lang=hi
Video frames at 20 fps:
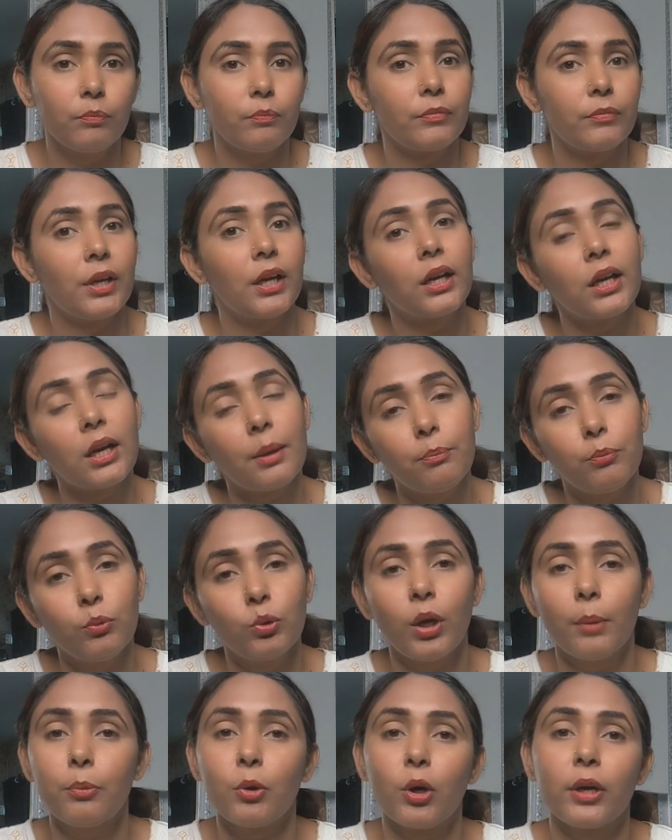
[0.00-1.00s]
अगर आप
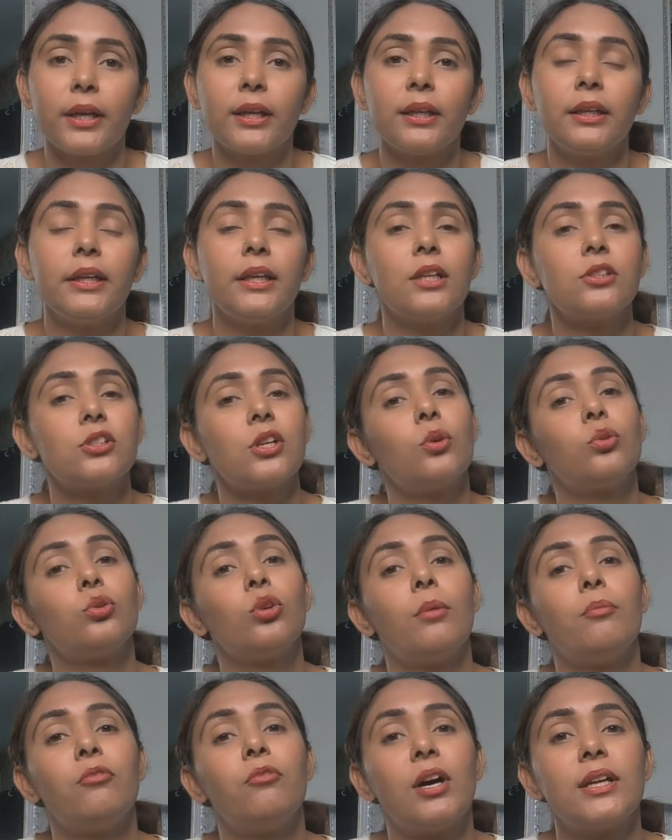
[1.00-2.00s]
पूरा प्रोडक्ट लेना चाहो तो
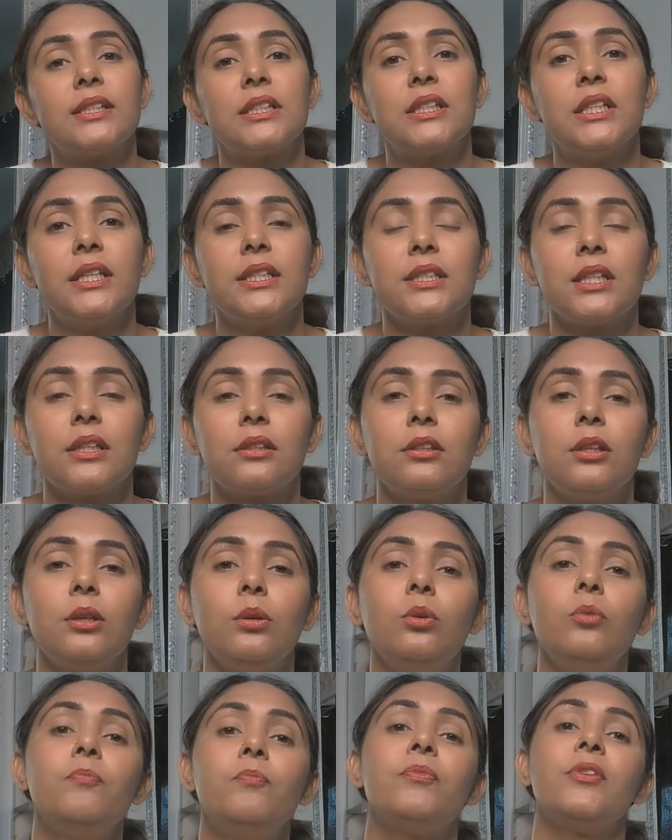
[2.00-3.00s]
आप वहाँ से ले सकते
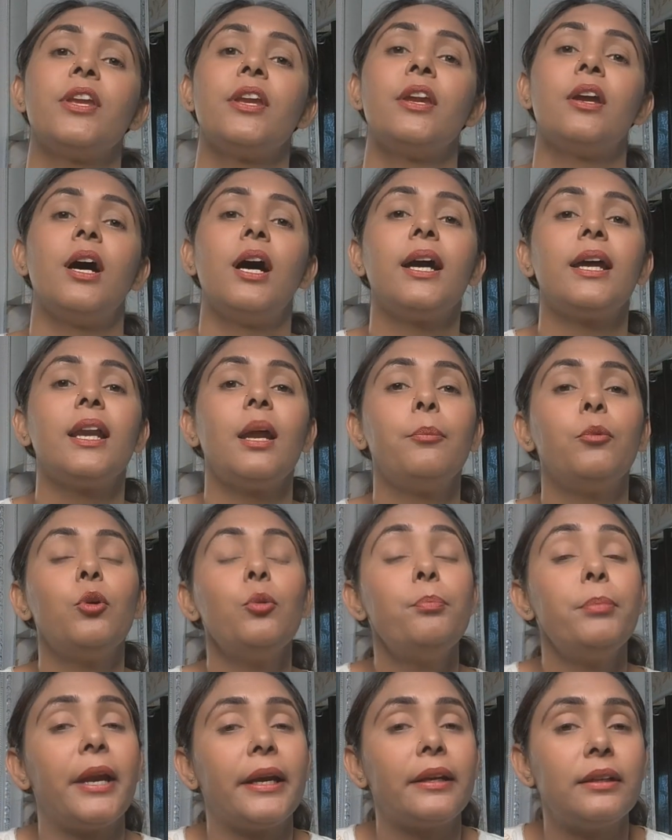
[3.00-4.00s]
हो अगर आपको
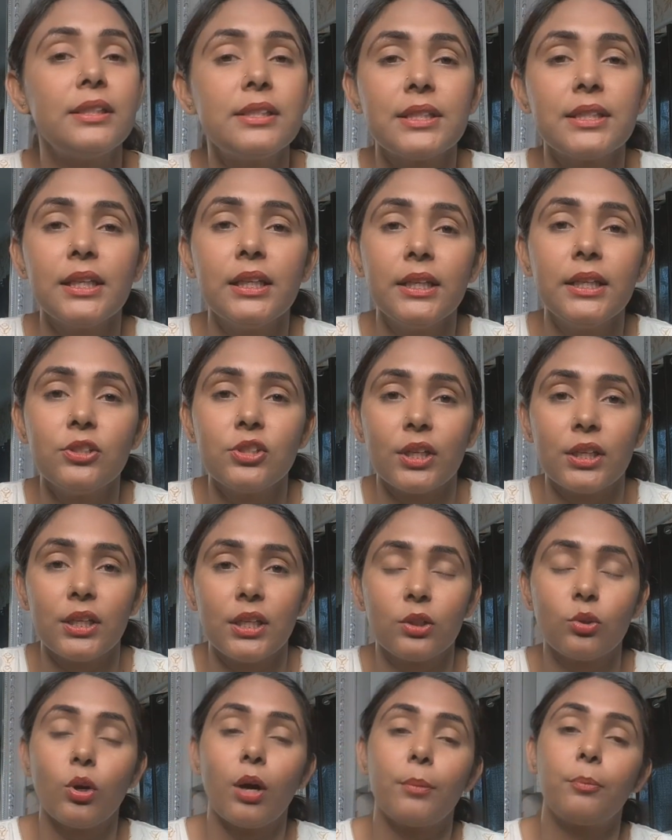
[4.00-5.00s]
प्रैक्टिस के लिए चाहिए
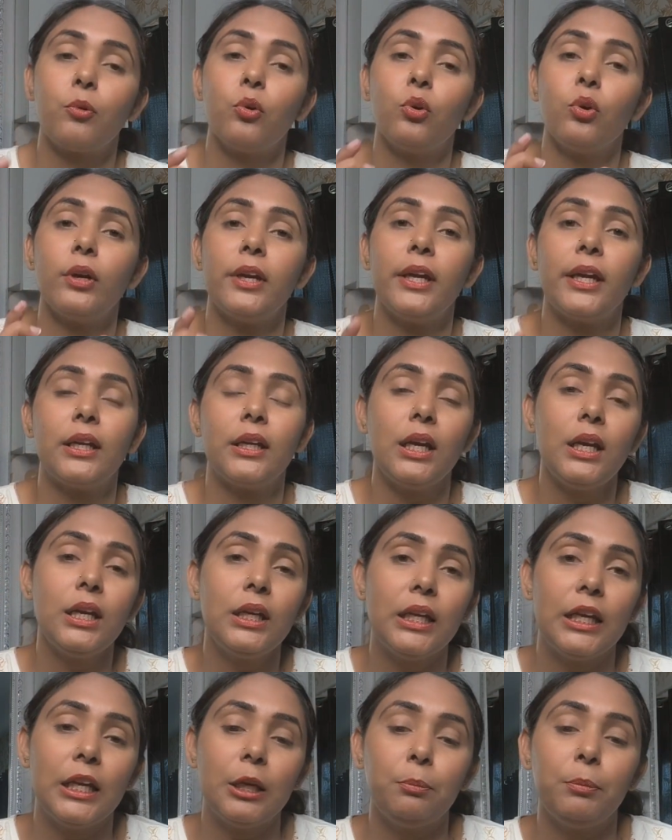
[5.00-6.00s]
तो आपको इतना ना
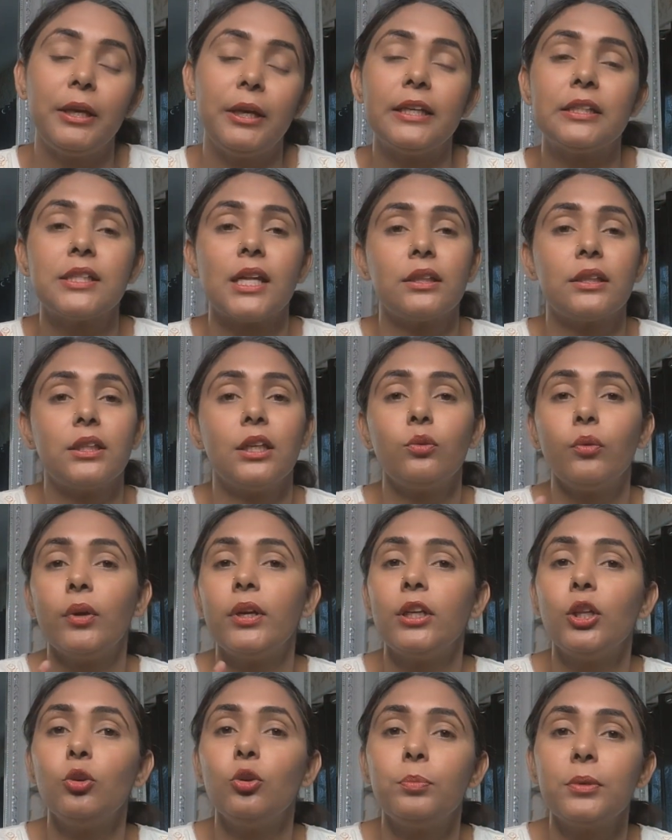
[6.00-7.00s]
नेल प्लेट्स आती हैं
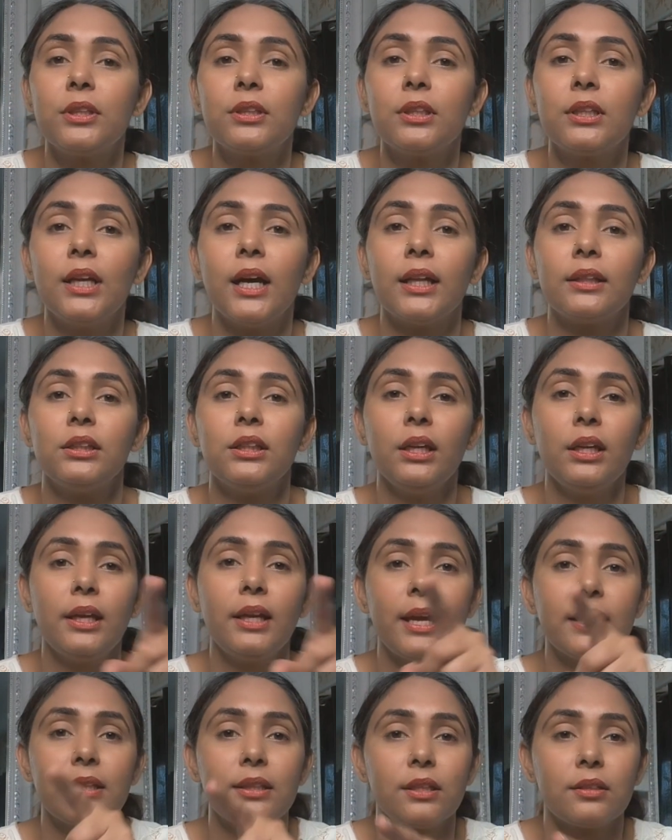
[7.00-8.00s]
ट्वेंटी रुपीज़ की आती है
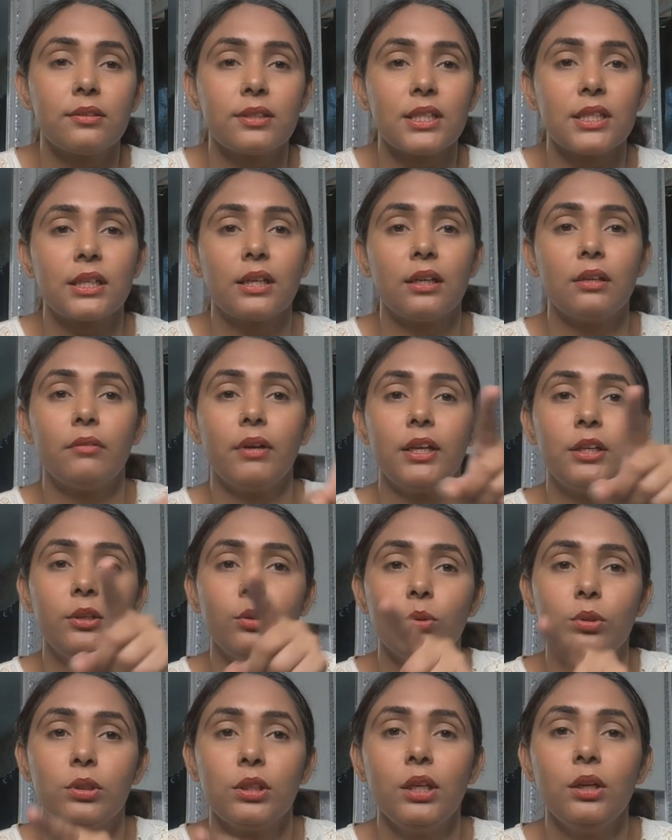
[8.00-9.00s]
ऐसे सर्कल वाली
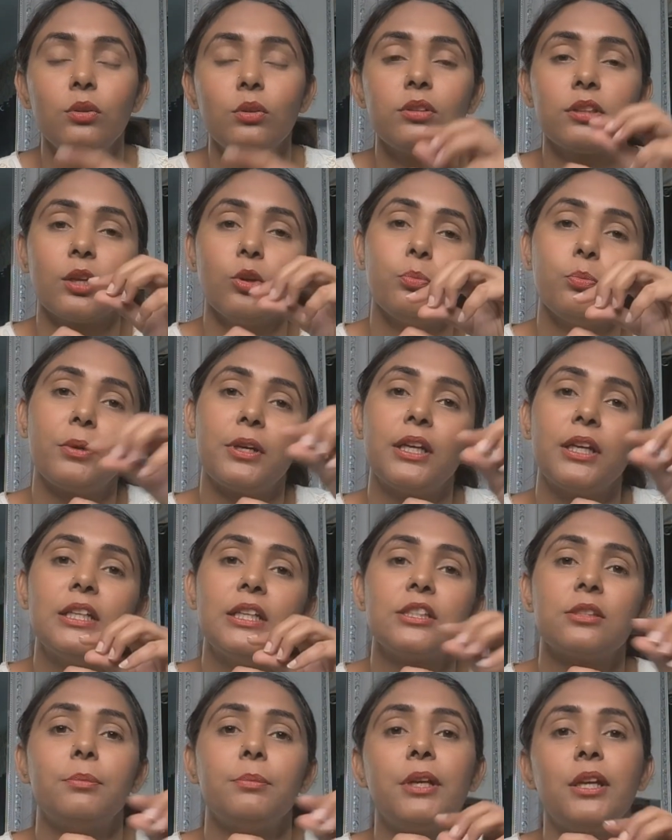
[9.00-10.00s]
होती है उसके ऊपर
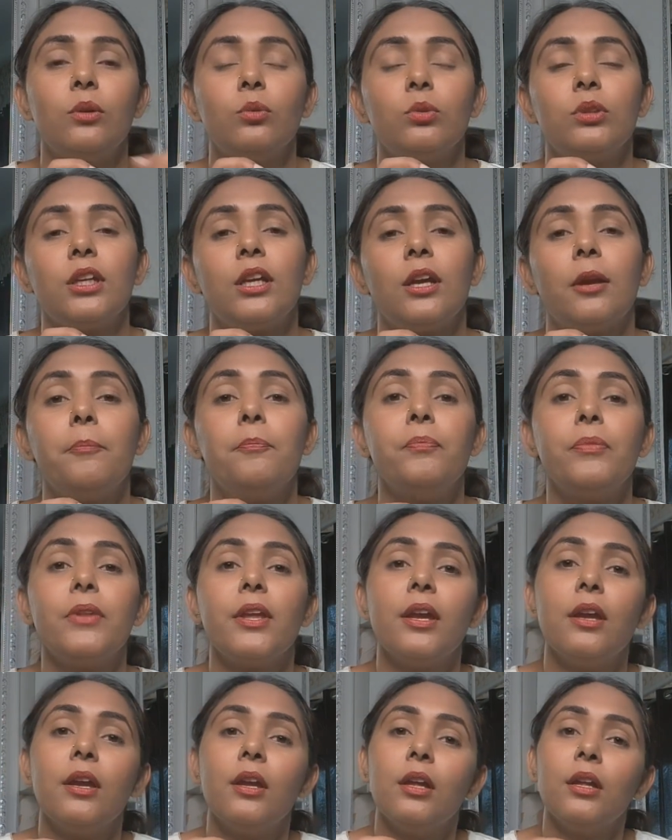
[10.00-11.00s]
नेल्स बने होते
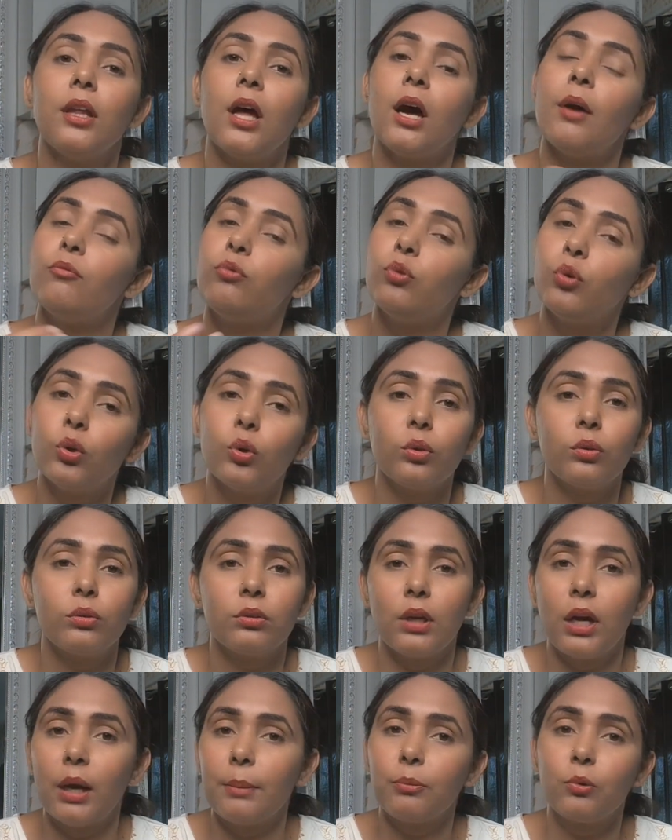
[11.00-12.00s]
हैं अब वो
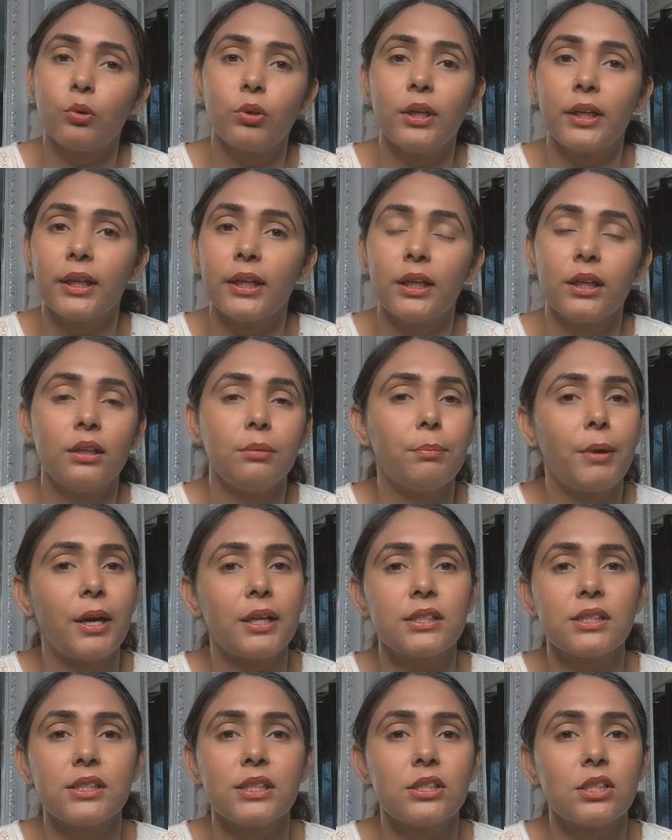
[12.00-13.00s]
आपको लगेगी
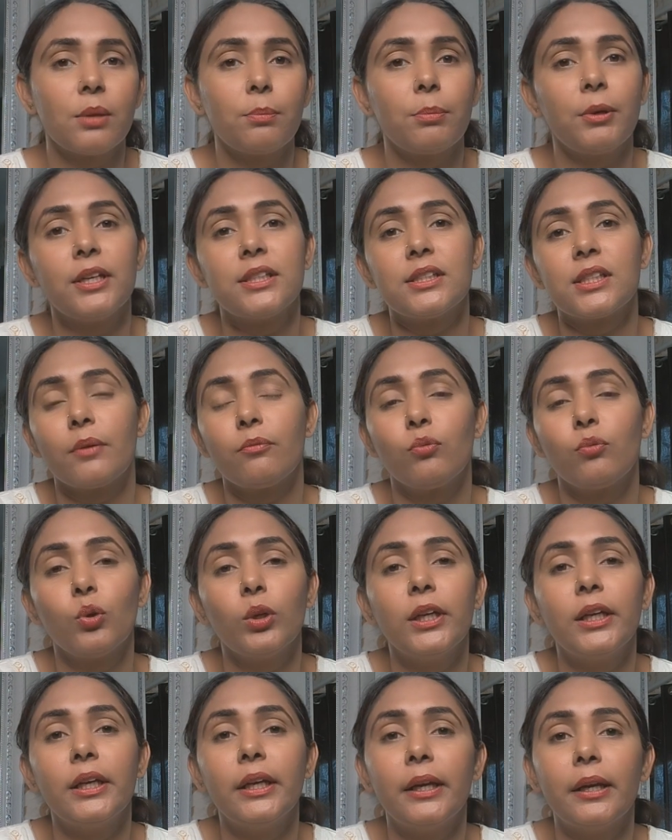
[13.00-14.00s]
पाँच से छः प्लेट्स आप वो
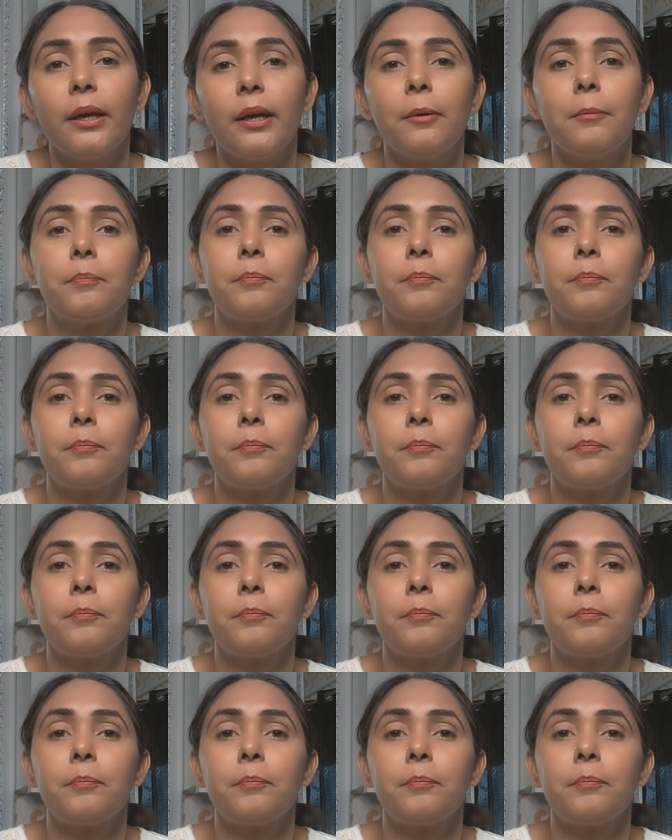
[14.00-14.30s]
ले लेना